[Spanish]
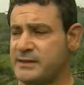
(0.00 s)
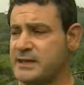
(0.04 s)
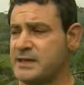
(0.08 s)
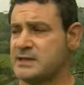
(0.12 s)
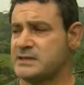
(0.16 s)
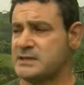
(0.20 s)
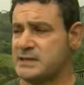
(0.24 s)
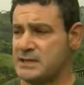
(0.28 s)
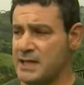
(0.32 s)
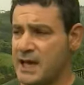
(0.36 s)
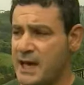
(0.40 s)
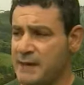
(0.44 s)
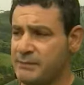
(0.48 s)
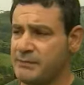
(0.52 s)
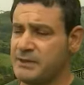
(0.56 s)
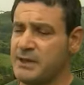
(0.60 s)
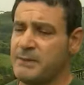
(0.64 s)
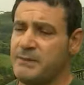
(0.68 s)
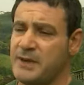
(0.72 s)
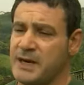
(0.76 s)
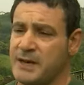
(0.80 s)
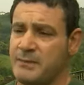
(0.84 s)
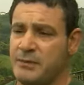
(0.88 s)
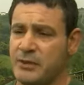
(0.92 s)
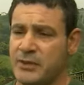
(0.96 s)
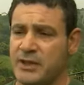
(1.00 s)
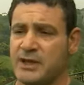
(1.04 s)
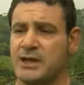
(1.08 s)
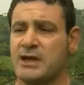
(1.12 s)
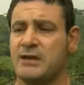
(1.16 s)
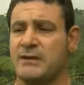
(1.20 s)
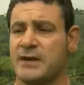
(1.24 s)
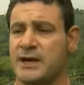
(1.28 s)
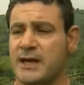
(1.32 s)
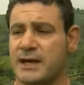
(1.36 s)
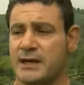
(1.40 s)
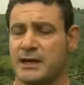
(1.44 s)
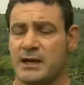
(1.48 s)
es apta para poder
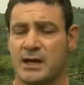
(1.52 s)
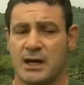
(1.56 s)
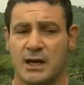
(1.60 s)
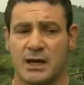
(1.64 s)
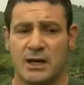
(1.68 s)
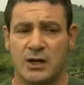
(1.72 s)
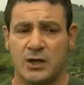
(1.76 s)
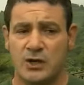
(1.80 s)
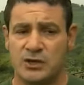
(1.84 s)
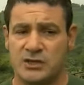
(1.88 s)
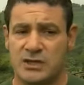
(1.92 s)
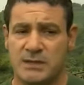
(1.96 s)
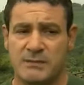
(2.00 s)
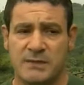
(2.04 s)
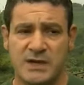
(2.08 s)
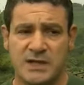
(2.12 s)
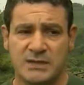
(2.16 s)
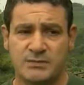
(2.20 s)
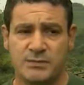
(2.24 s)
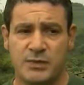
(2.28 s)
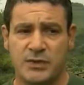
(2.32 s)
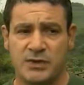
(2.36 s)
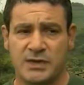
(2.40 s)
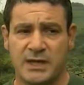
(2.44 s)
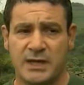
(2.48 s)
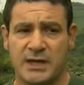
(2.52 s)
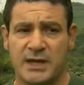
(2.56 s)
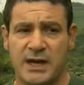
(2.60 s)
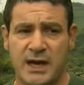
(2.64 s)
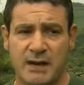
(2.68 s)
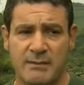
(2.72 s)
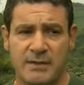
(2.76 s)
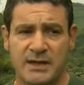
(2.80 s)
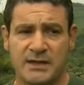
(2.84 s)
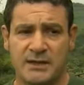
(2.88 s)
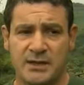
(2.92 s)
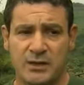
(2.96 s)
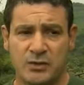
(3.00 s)
liberar. Los demás, pues
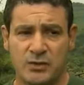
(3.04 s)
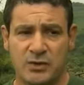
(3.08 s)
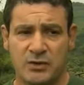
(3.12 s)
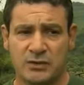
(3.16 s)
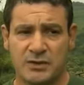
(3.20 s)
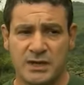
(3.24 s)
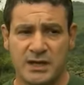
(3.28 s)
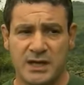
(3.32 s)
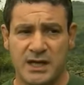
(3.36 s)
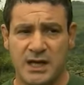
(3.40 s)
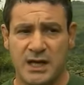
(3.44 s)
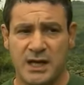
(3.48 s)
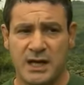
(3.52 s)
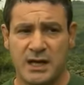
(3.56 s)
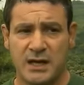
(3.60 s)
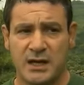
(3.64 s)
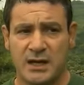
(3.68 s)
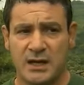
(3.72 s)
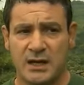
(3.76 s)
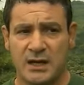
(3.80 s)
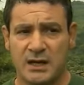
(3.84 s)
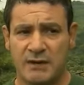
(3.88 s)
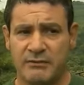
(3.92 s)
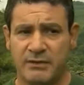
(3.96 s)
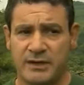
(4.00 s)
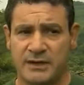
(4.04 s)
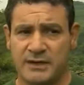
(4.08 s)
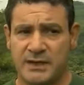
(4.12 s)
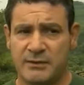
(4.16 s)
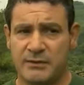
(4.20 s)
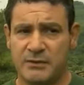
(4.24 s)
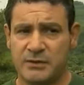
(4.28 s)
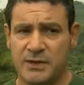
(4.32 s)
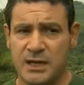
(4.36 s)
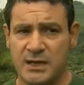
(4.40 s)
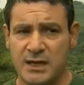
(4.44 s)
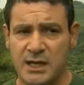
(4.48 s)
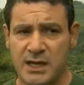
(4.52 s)
generalmente uno tenía, le faltaba un
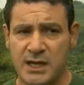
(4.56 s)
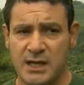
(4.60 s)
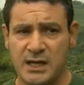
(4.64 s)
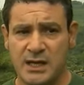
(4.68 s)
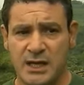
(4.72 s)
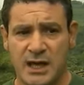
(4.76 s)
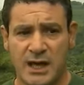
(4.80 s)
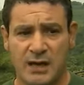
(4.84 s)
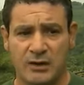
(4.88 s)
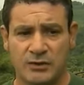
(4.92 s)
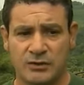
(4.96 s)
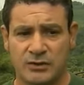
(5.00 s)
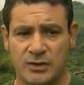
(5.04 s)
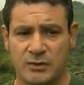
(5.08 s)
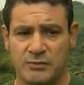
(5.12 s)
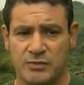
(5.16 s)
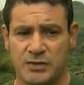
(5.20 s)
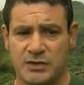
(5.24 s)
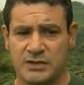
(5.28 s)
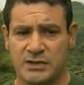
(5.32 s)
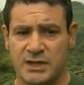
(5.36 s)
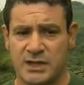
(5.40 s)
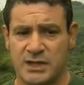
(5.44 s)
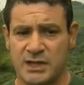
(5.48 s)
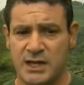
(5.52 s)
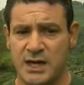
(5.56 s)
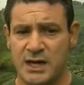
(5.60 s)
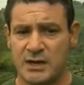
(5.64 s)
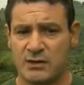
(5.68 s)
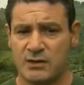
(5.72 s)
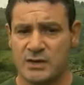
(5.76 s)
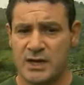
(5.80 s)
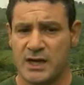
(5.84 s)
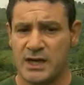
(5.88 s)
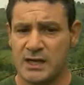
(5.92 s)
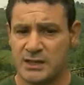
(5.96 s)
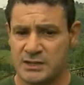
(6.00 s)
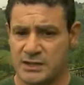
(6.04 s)
dedín, a otro pues tenía
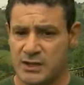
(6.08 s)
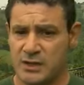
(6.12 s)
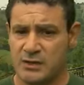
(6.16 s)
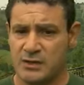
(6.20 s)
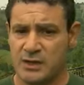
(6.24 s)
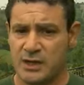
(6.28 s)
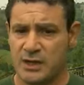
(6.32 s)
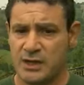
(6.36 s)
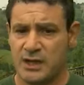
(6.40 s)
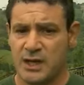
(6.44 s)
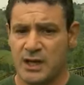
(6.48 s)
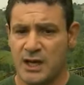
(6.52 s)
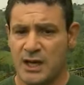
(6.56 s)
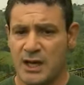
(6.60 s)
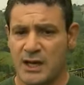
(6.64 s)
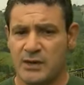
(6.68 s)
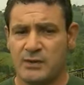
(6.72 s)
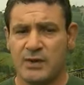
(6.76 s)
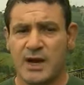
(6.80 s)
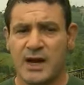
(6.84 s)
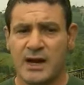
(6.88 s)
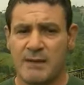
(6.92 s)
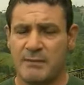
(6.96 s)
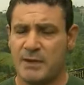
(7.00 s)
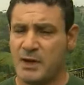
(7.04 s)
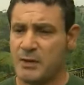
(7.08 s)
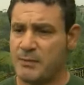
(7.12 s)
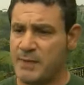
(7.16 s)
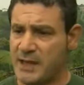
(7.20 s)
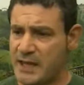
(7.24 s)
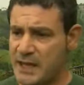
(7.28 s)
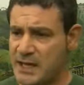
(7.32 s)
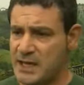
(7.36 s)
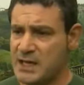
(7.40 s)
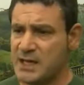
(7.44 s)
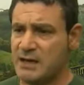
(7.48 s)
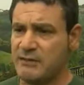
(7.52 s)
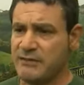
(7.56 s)
alguna lesión en un ala pero
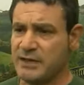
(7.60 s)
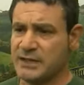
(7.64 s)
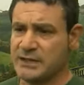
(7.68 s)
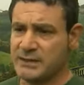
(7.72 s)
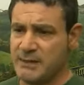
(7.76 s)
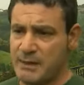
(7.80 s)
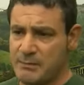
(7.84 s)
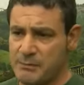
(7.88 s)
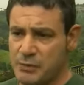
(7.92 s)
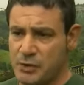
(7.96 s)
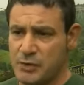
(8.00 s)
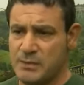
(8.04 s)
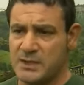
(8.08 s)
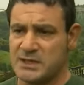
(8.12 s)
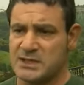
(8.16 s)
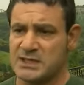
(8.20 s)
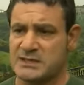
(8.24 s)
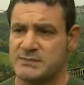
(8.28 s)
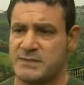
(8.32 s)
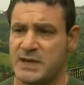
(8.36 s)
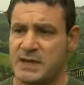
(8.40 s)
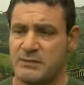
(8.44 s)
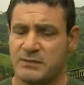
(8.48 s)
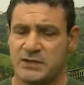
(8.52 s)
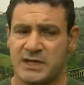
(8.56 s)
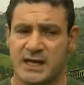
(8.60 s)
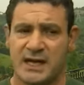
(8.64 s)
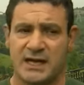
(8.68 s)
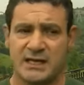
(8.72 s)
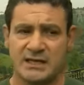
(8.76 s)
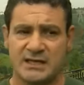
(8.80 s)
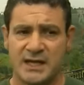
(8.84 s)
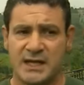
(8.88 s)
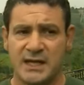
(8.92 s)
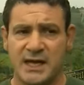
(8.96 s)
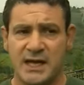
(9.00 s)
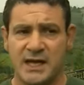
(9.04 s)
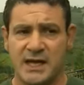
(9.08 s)
pequeña, le faltaban plumas, esperamos a que le
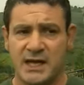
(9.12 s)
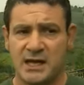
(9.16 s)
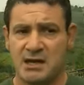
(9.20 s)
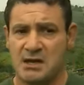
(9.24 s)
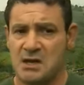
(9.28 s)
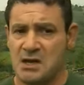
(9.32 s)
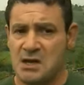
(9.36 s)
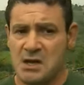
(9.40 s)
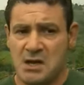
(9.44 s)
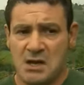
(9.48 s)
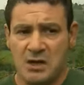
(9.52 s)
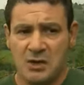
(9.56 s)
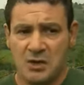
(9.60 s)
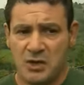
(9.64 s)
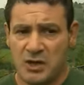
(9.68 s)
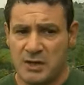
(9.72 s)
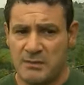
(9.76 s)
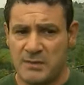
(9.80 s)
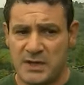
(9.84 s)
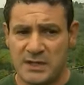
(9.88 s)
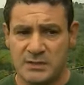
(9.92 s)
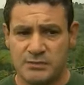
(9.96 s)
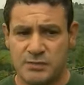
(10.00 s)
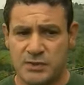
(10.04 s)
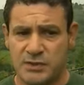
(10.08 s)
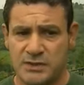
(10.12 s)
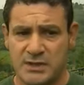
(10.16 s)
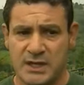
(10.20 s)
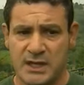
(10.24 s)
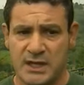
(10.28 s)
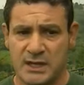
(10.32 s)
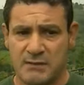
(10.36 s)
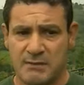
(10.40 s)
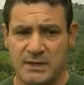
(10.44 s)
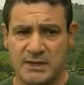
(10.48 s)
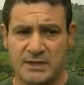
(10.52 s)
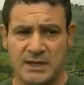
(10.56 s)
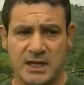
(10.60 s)
salieran. Lo demás, pues nada,
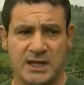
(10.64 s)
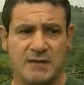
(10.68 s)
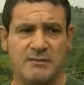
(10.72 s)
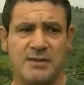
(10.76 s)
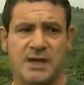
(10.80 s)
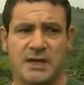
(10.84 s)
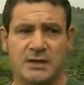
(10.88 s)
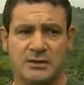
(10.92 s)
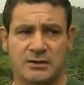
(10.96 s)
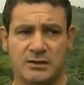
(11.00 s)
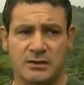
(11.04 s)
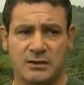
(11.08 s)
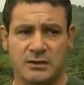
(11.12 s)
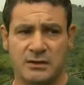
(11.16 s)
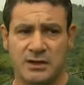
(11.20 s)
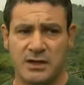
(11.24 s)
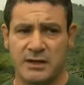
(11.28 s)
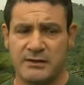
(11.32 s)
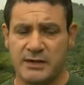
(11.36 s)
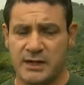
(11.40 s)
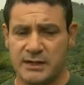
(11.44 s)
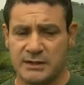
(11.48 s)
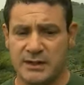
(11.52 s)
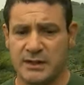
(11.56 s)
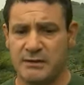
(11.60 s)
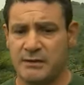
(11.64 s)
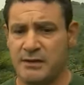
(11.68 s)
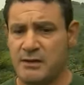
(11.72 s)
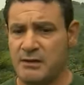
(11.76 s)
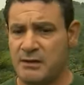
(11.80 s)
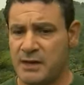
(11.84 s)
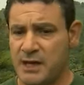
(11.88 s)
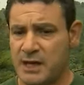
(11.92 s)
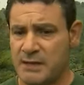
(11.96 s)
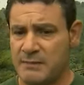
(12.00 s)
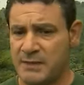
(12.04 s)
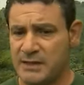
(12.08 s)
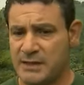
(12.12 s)
mantenimiento, hidratación,
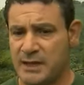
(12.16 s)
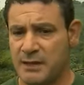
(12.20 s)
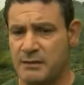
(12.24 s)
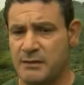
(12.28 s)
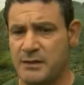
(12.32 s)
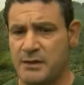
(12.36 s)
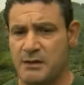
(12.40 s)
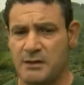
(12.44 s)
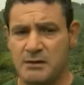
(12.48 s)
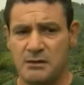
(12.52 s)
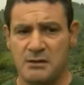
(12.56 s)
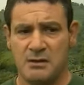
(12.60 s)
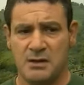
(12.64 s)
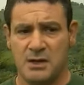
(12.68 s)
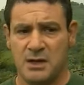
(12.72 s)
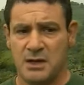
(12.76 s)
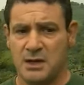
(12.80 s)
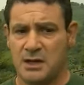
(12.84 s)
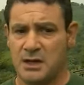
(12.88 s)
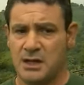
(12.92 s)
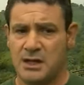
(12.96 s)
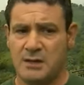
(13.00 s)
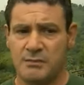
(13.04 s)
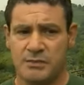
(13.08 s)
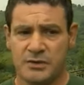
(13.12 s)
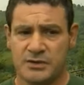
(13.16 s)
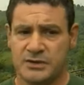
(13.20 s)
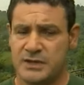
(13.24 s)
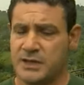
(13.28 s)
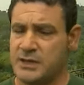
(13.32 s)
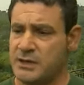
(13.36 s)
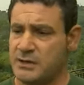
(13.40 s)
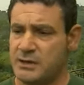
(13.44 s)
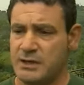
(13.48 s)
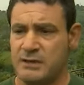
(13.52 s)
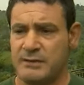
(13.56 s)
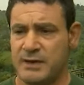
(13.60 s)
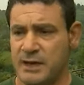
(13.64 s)
alimentación y
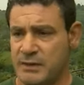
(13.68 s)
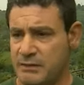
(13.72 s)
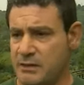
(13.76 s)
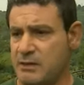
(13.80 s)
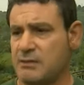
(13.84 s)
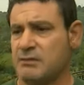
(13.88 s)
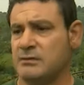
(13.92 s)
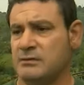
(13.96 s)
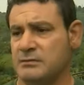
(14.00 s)
posterior liberación.